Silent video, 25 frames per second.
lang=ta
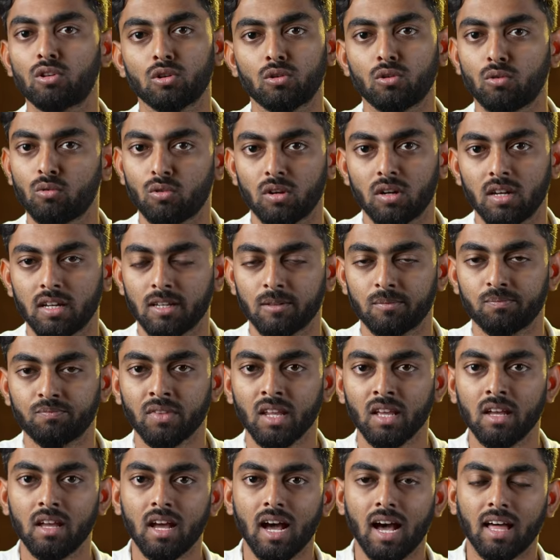இருக்கும் உங்களுக்கு
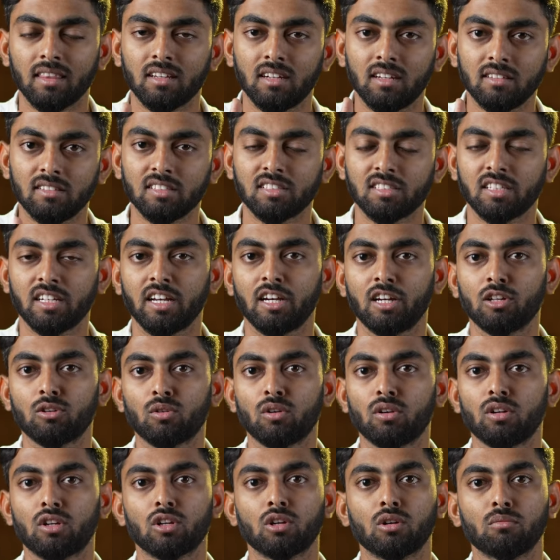அந்த டிசிஷன்
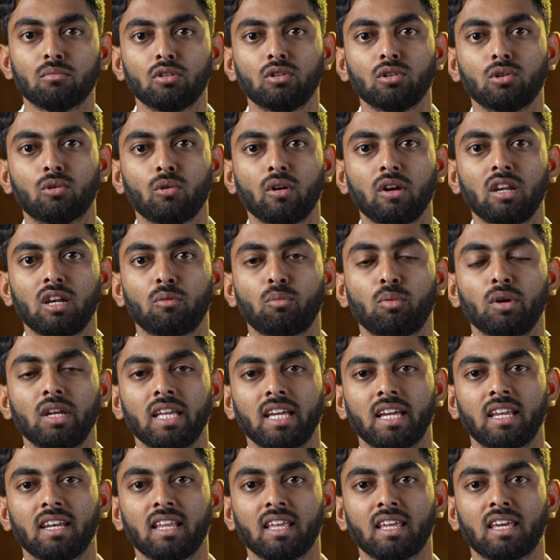எடுக்கணும்னு இருக்கும்போது கோயிலில்
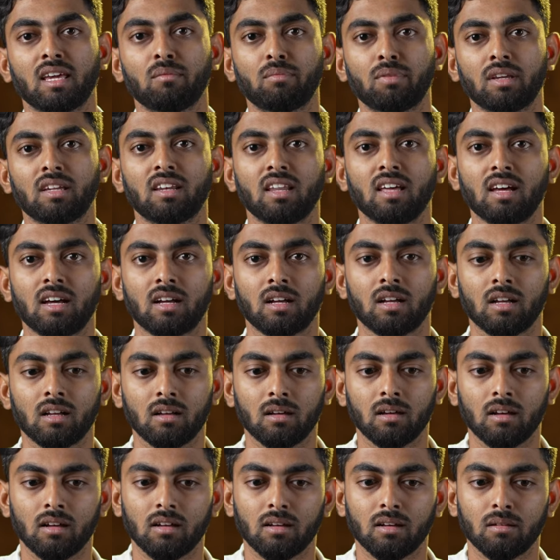போய் நீங்கள் என்ன கேட்பீங்கன்னா
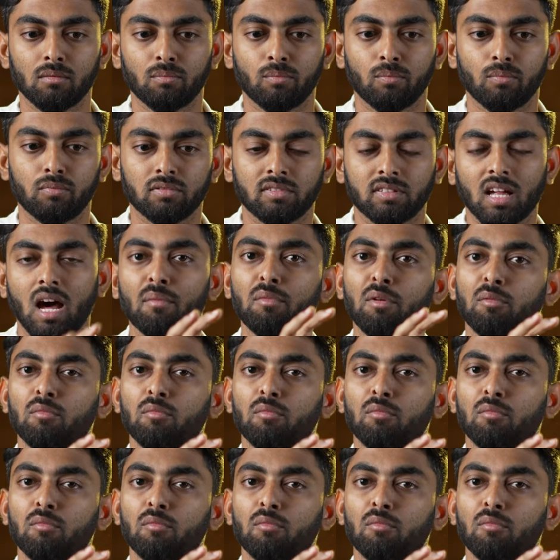சாமி